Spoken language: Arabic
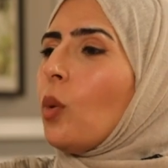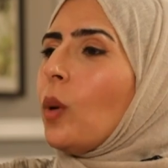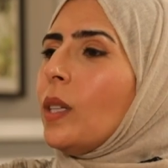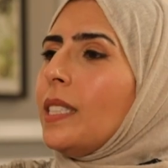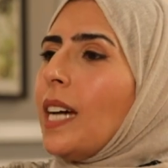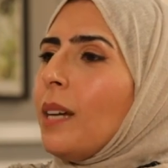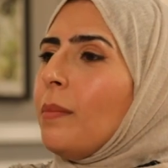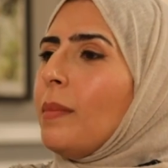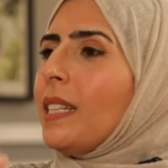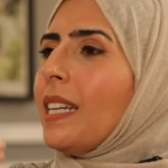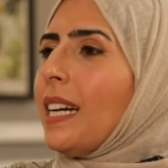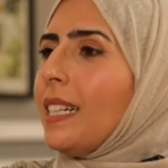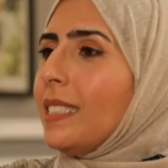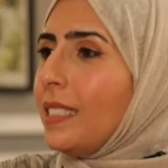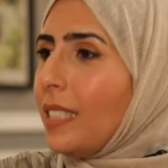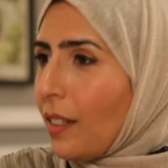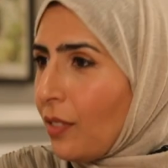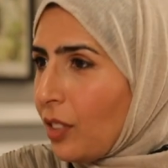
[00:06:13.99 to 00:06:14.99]
هو دائما
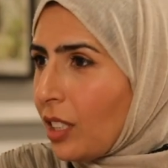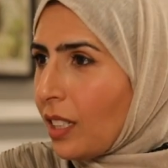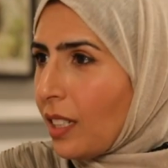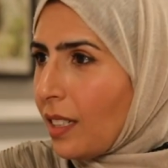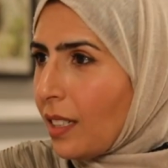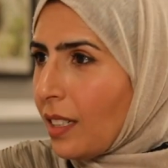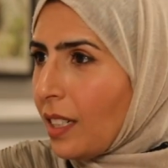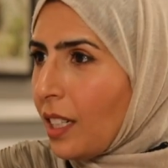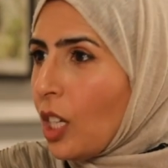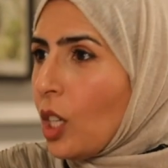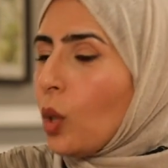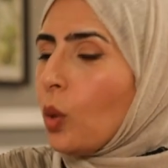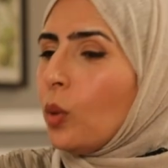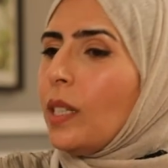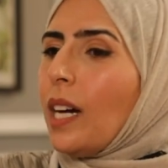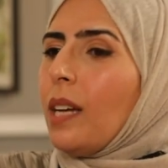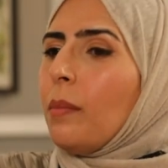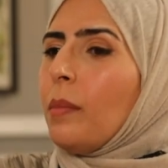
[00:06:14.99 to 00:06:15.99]
قاعد يفشل
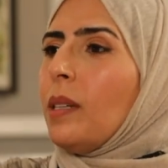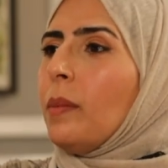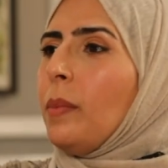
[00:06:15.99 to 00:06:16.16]
ودائما